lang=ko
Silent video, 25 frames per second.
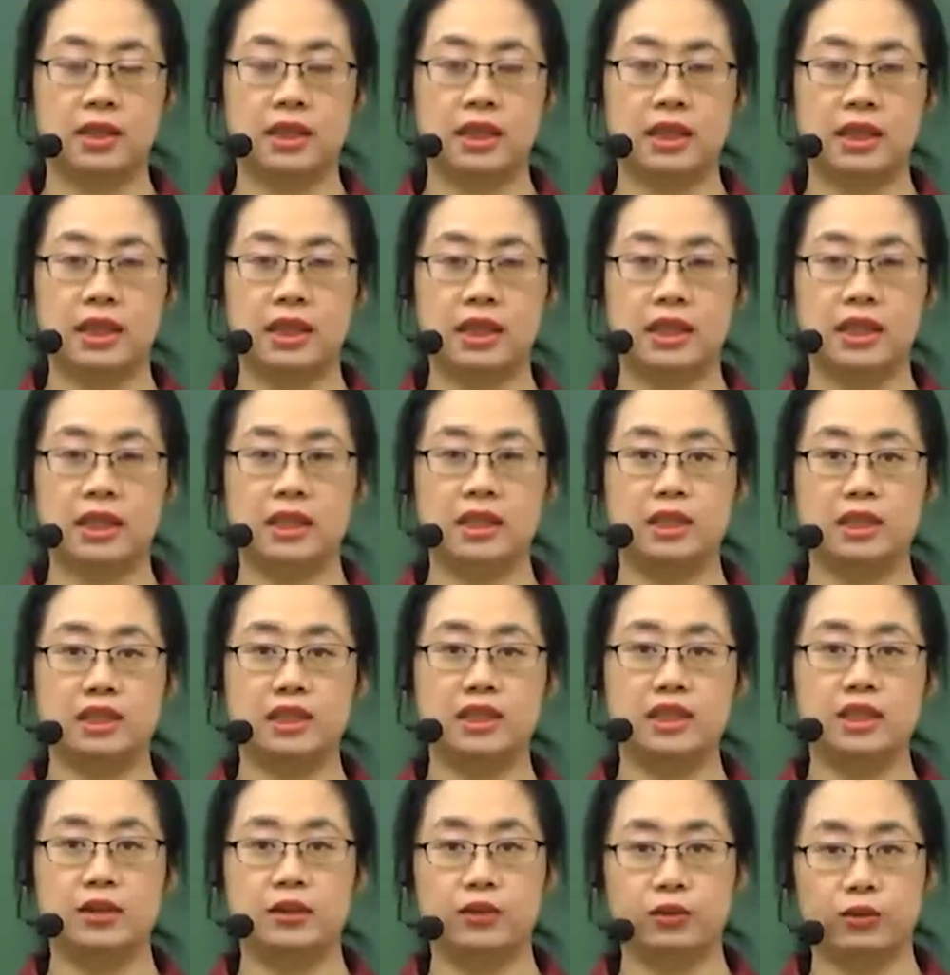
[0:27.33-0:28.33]

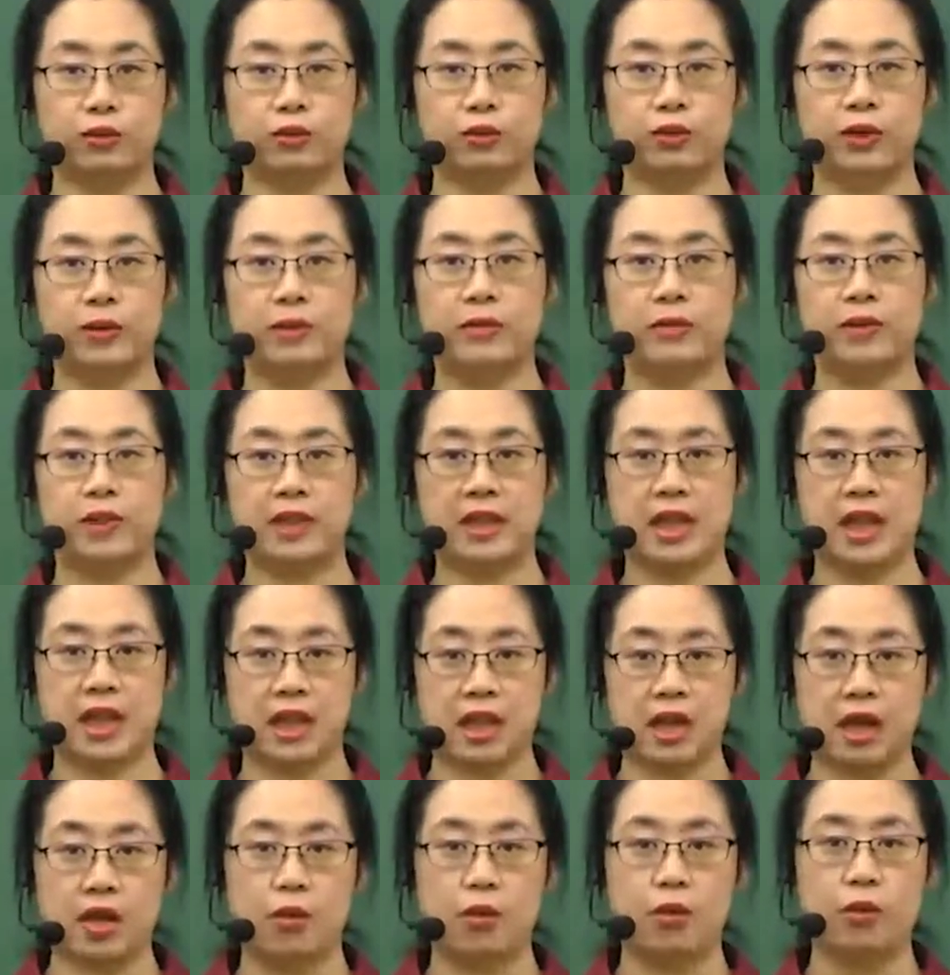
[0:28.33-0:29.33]
이은주입니다.
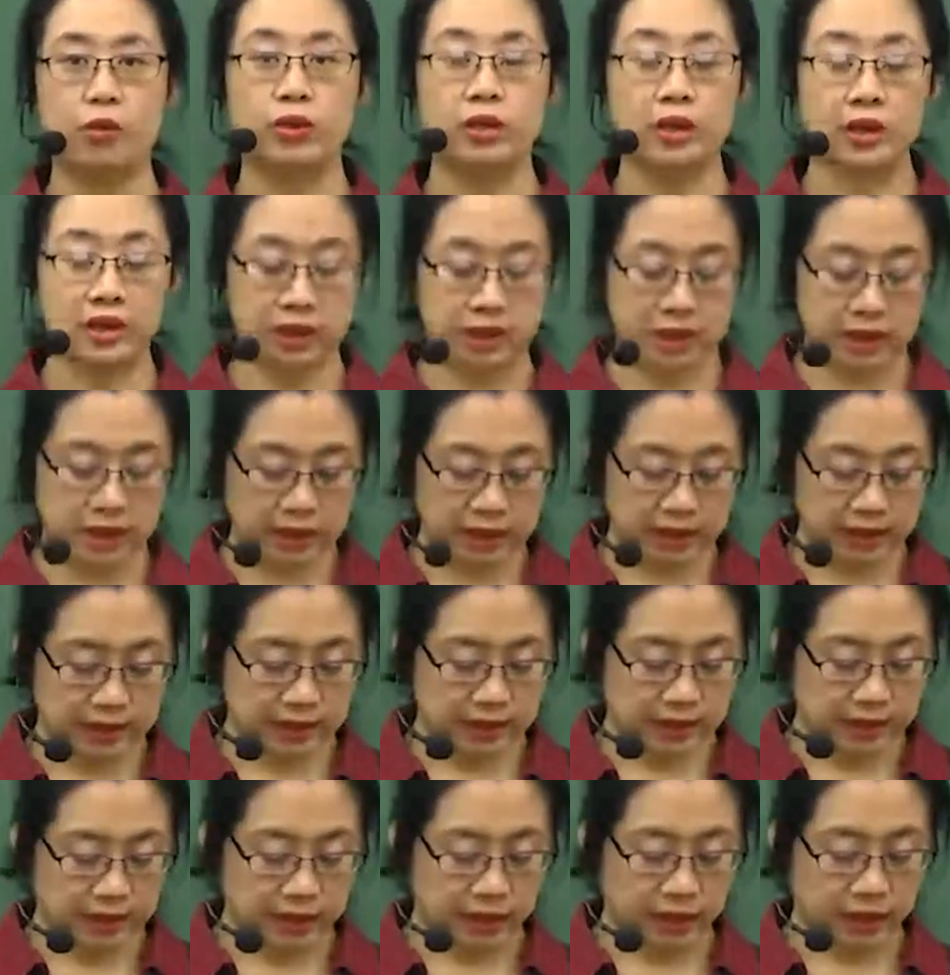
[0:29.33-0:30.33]
오늘은
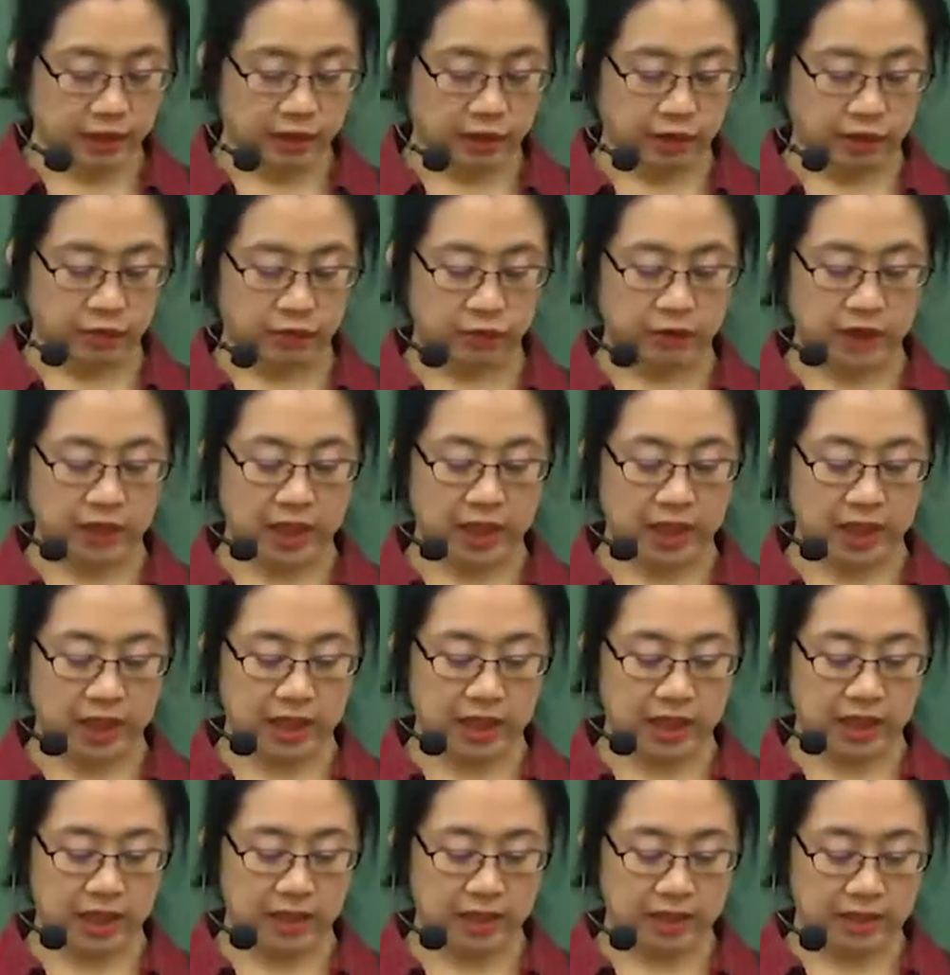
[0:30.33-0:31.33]

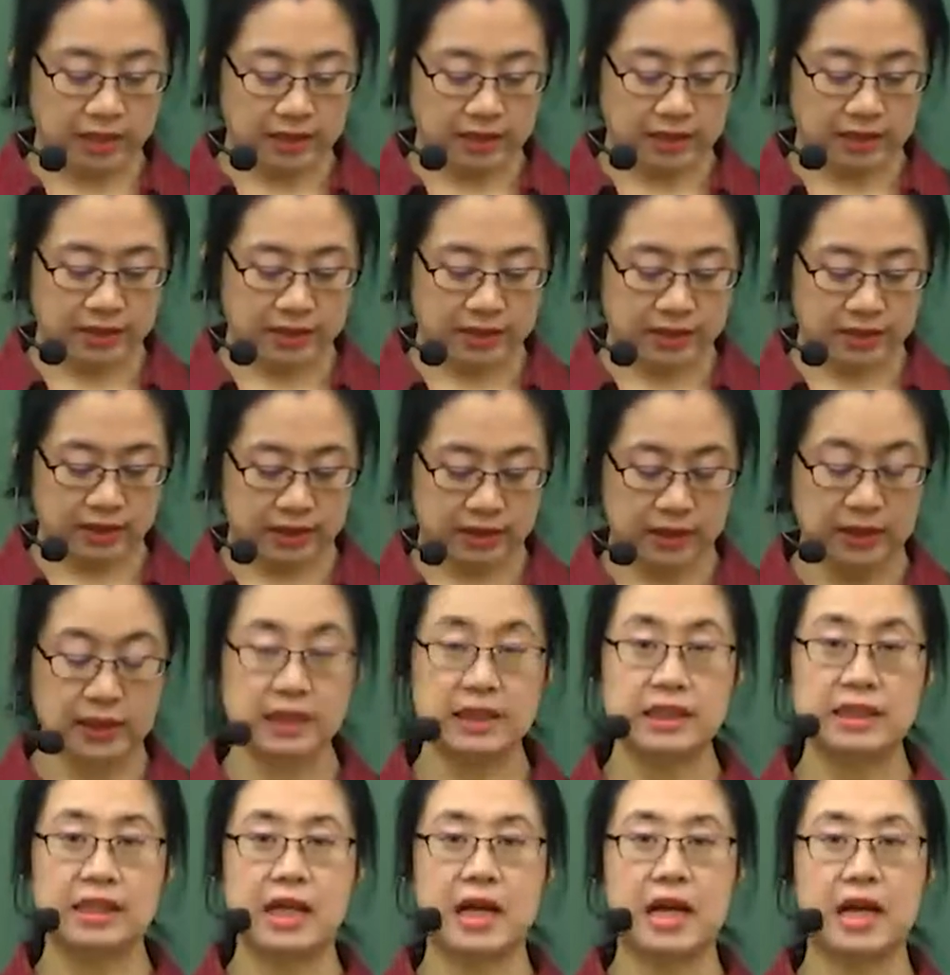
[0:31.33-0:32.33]
우리가
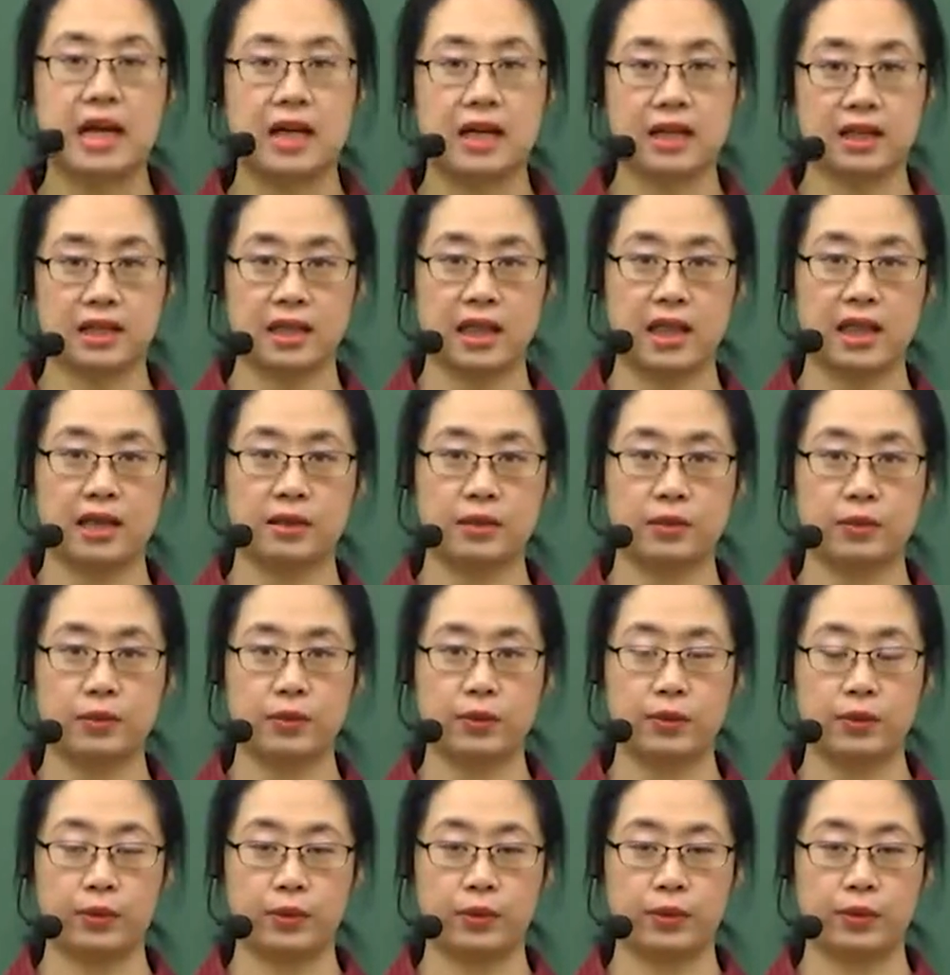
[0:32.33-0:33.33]
이상
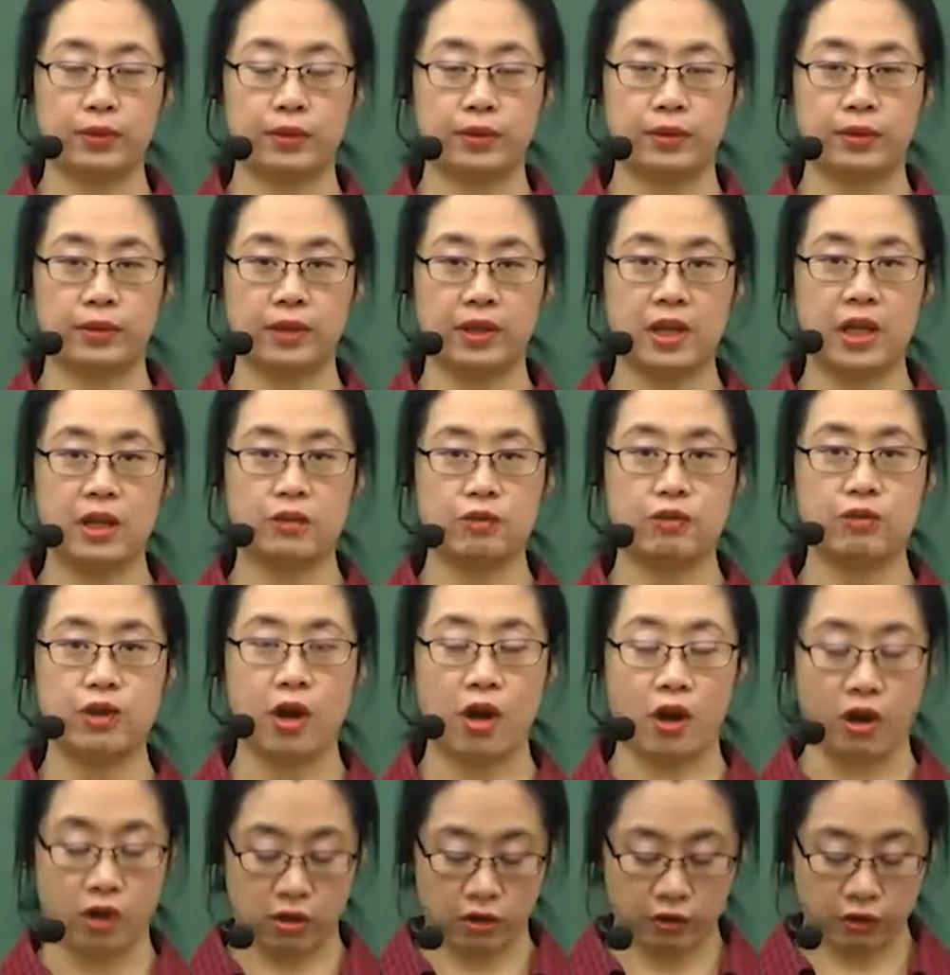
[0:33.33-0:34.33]
행동의
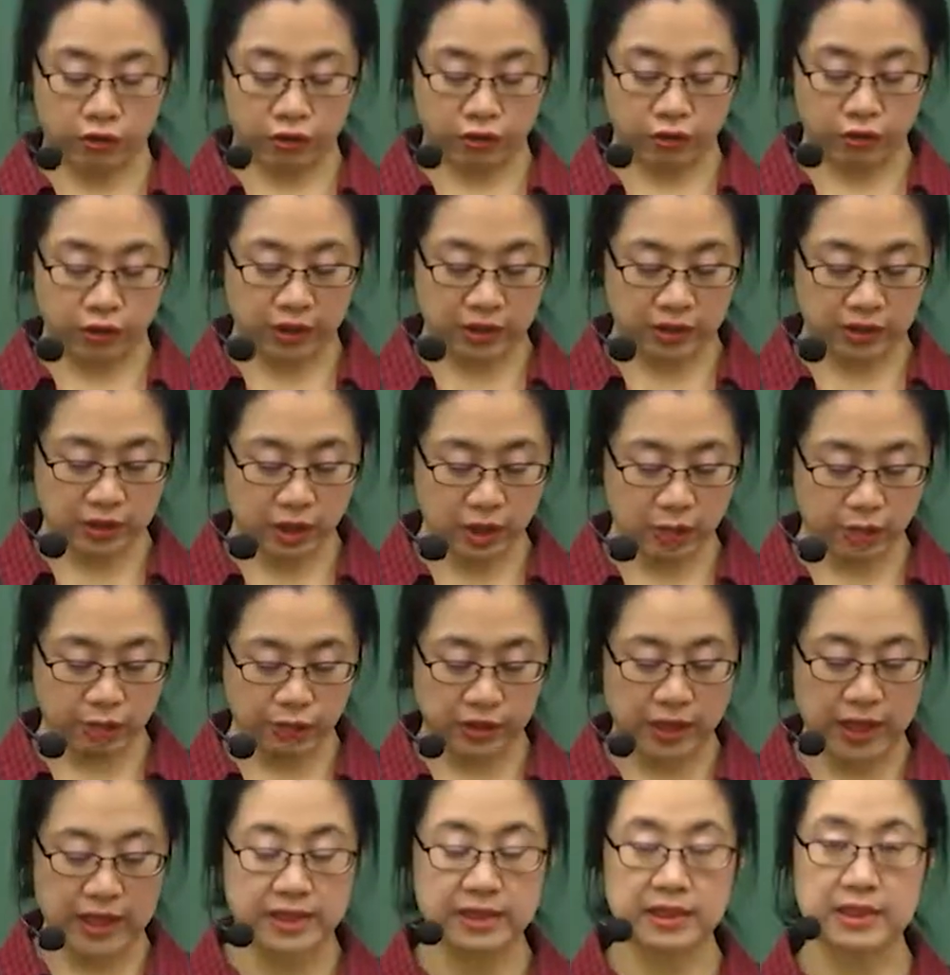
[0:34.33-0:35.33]
유형 중에서
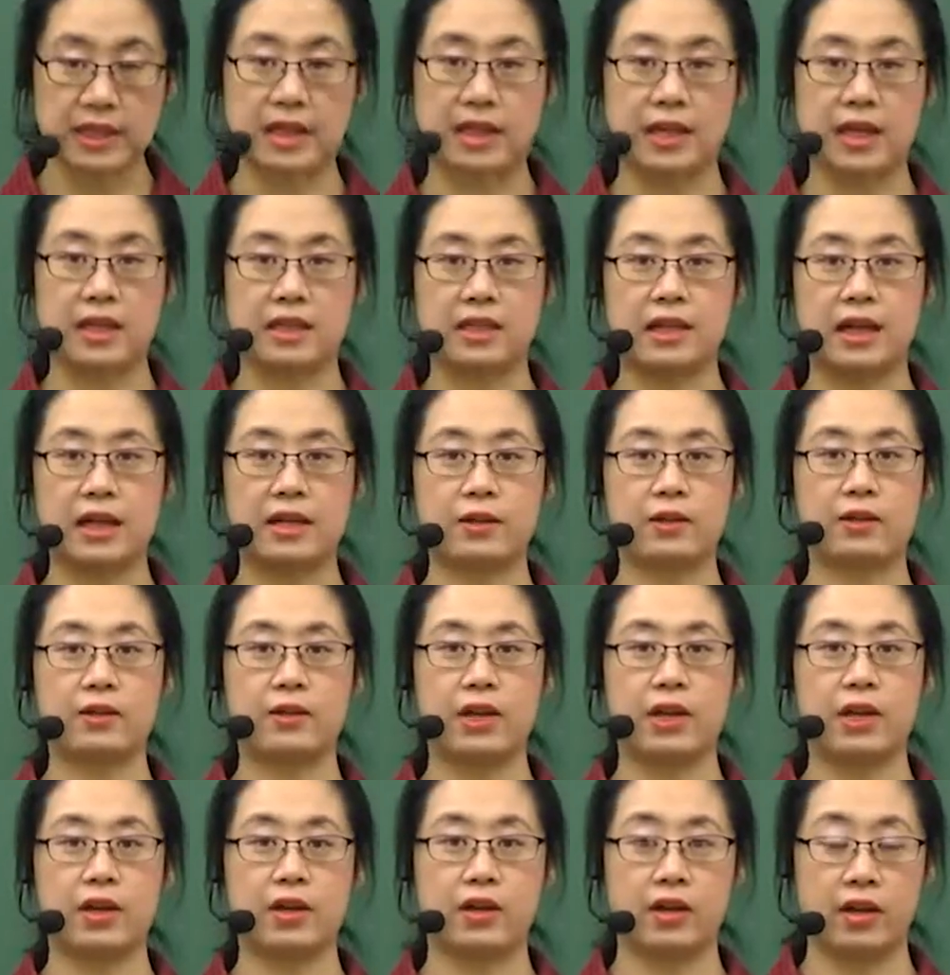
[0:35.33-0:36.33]
불안 장애를 할
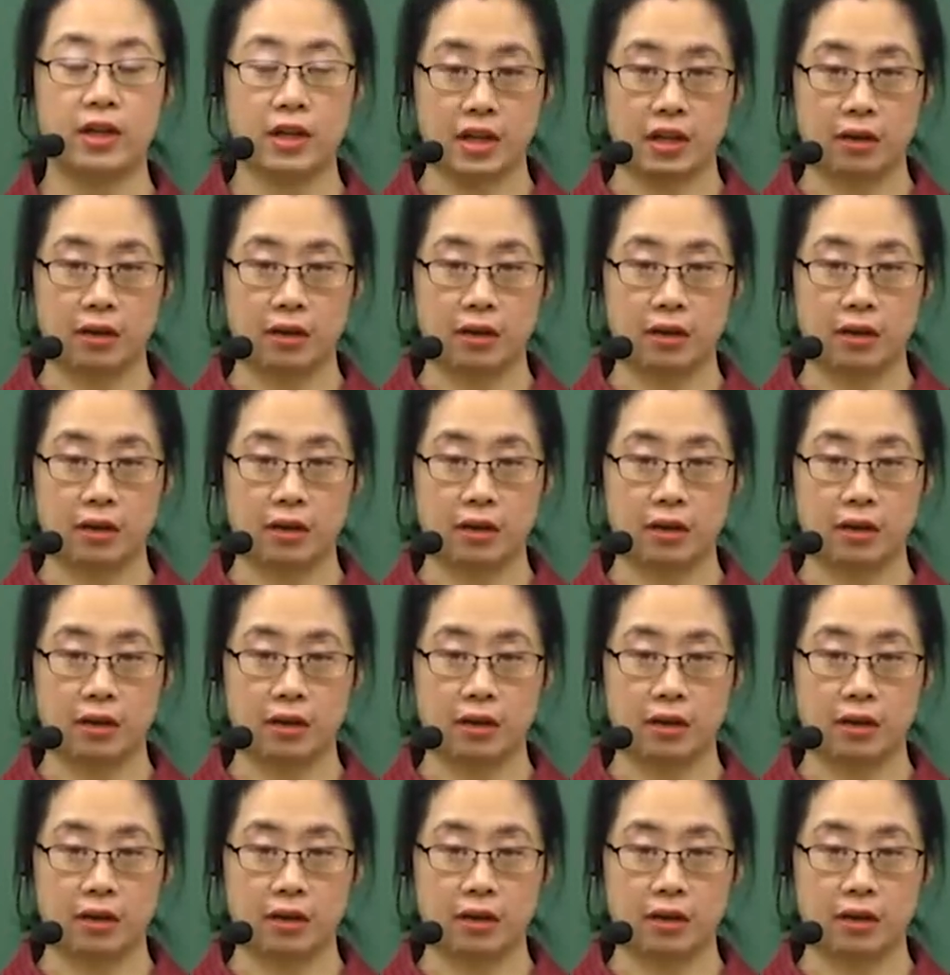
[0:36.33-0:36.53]
건데요.